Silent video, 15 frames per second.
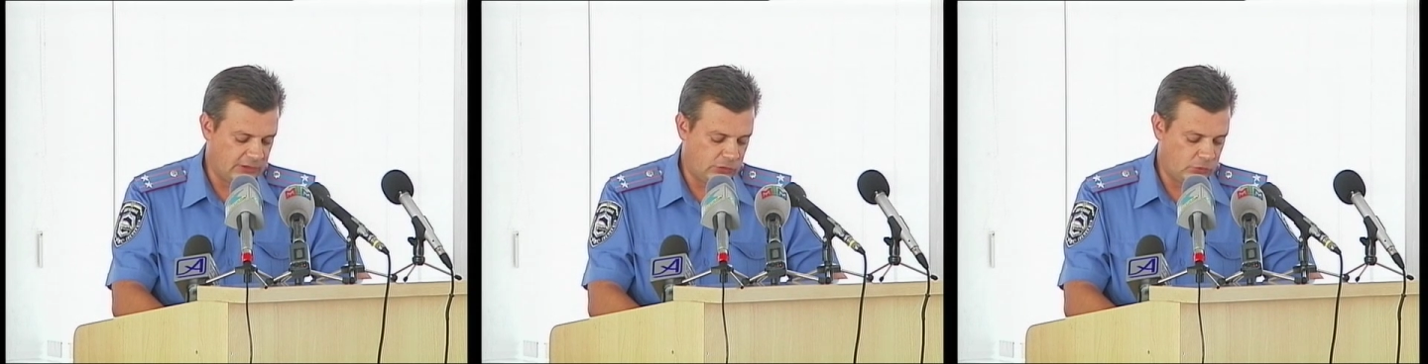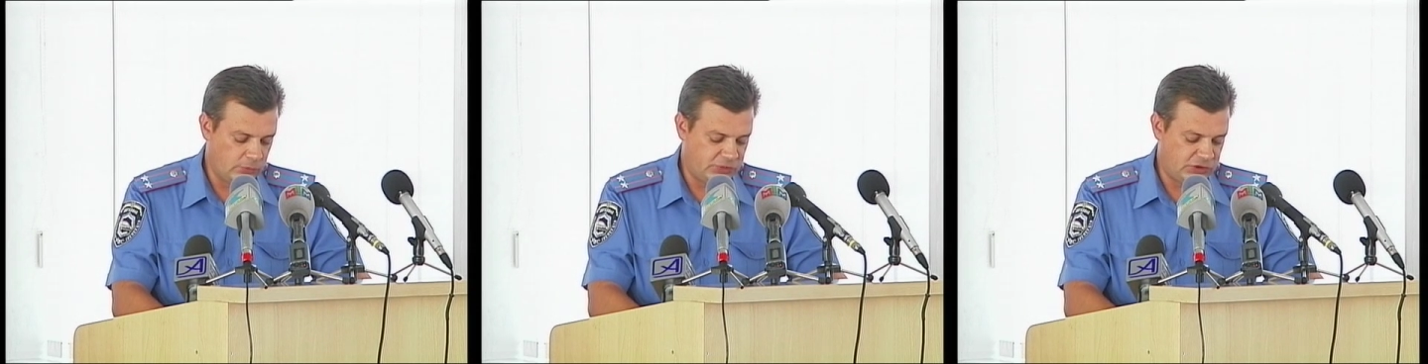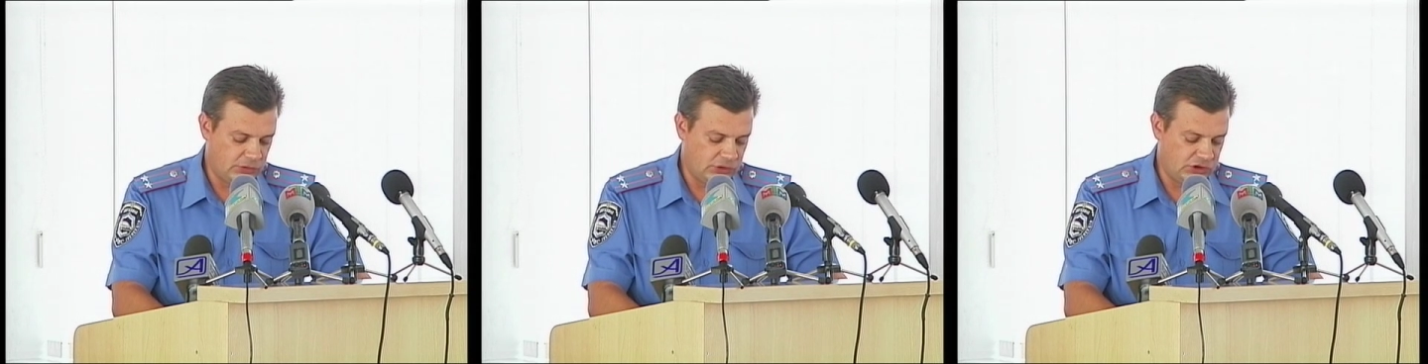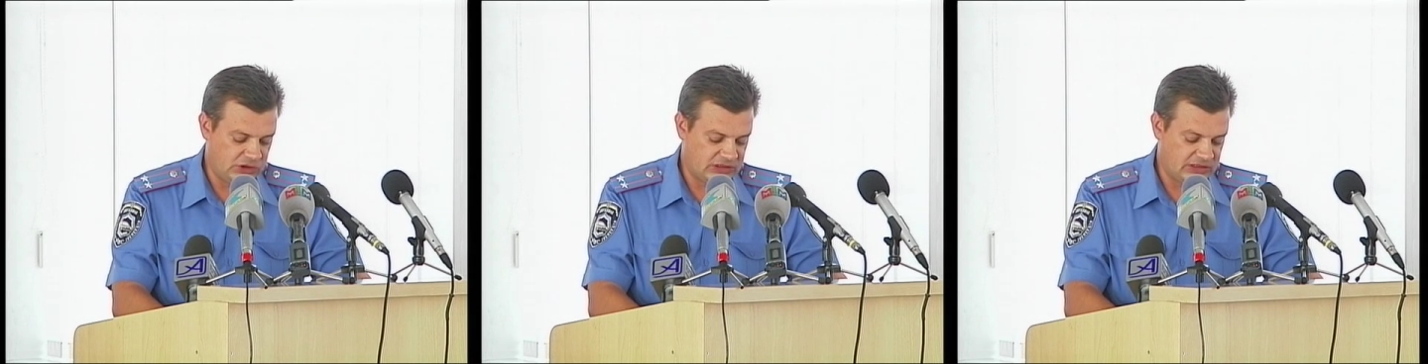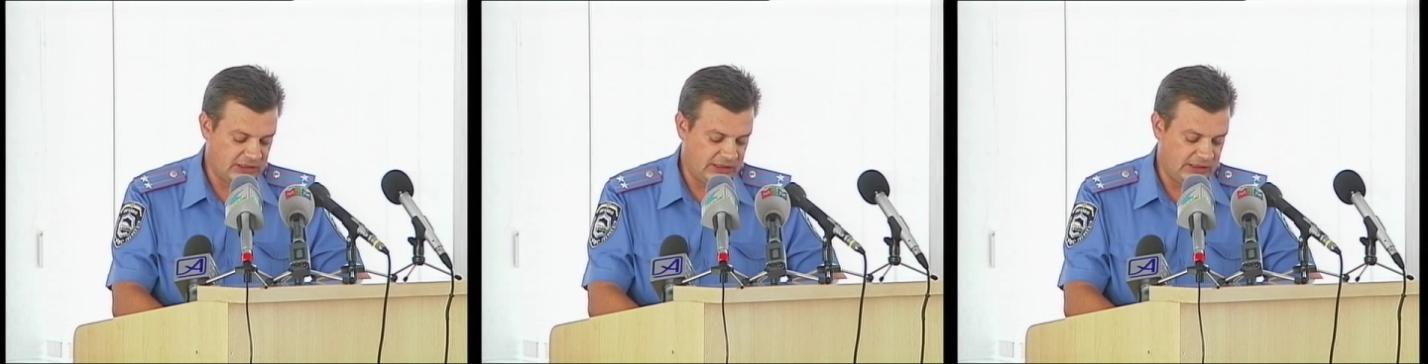от общего
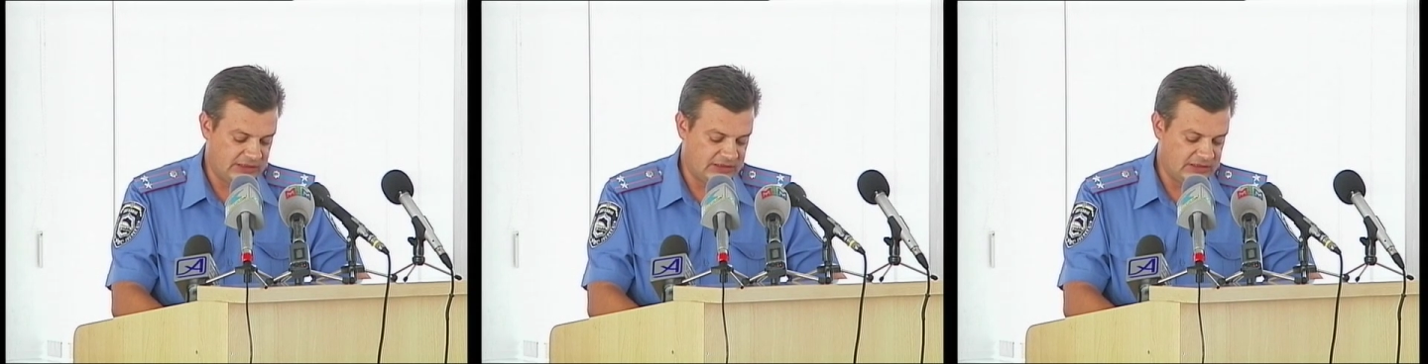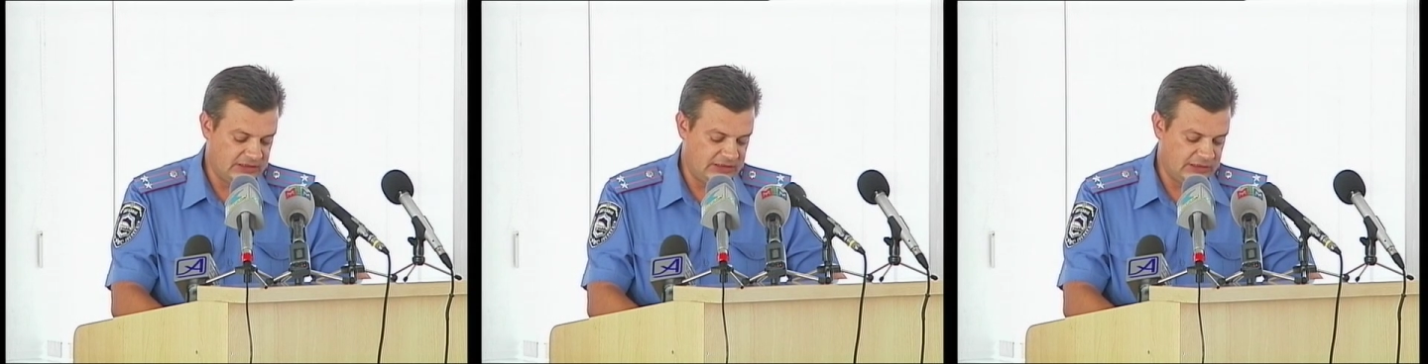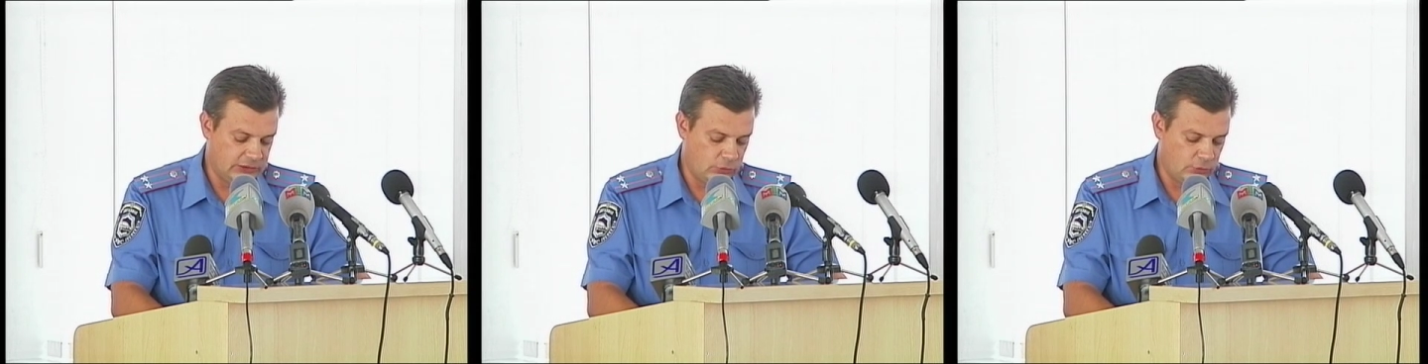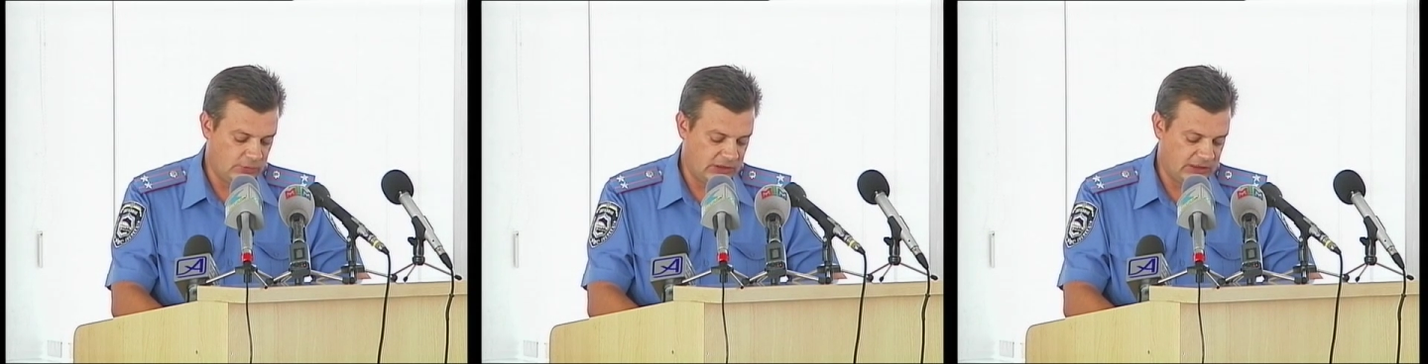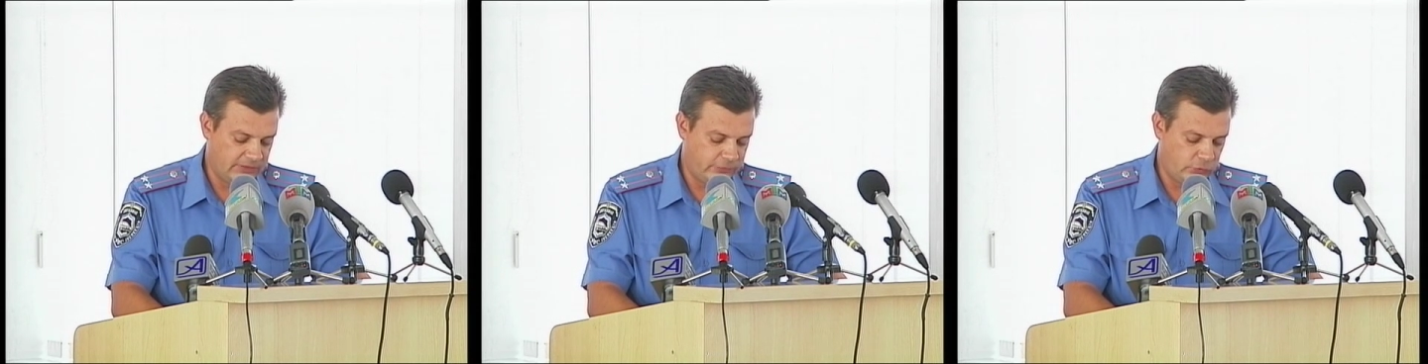числа
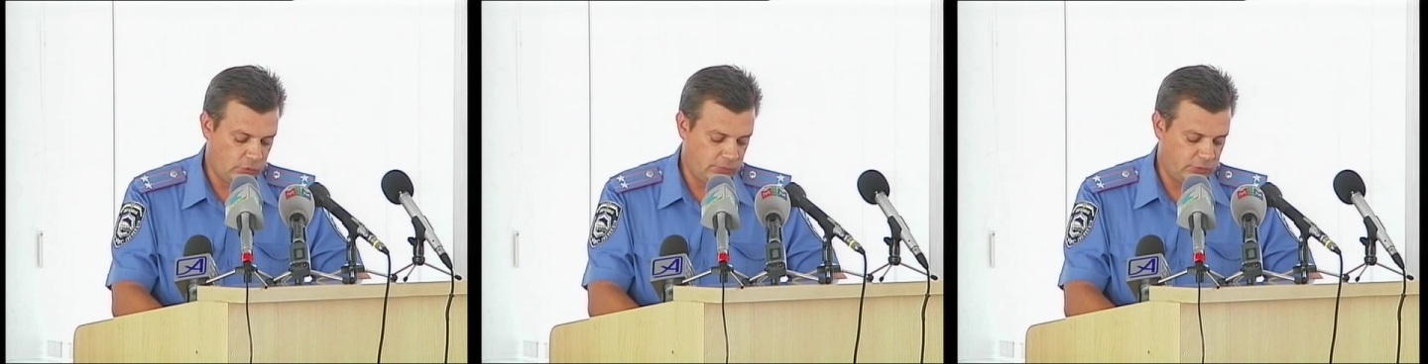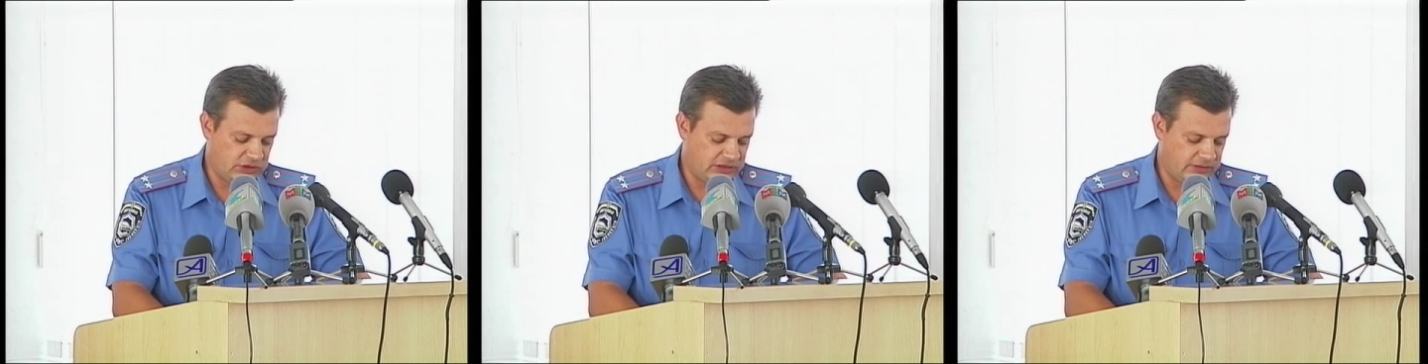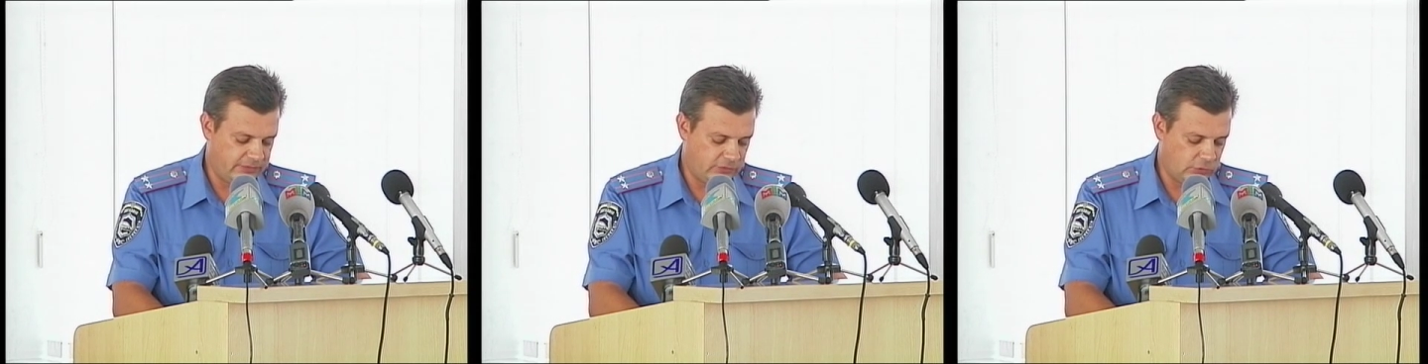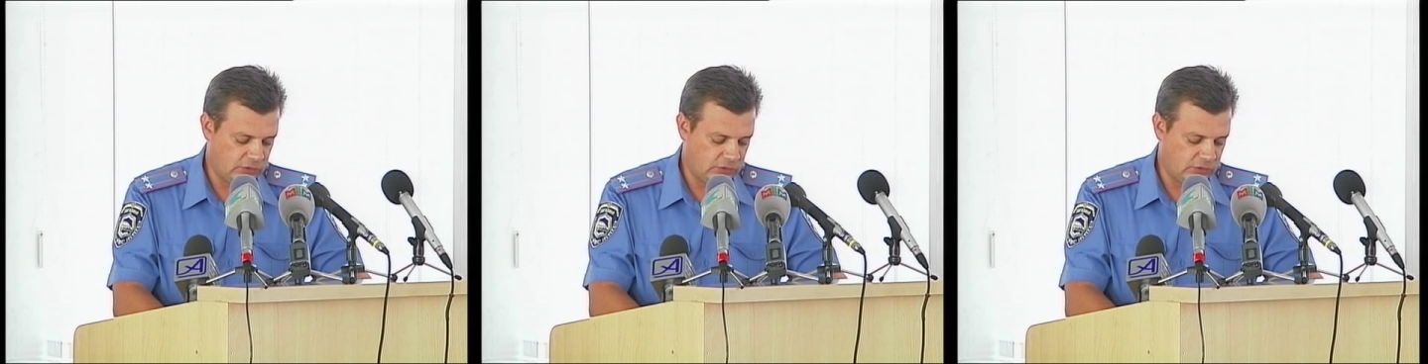лицензируемых автобусов,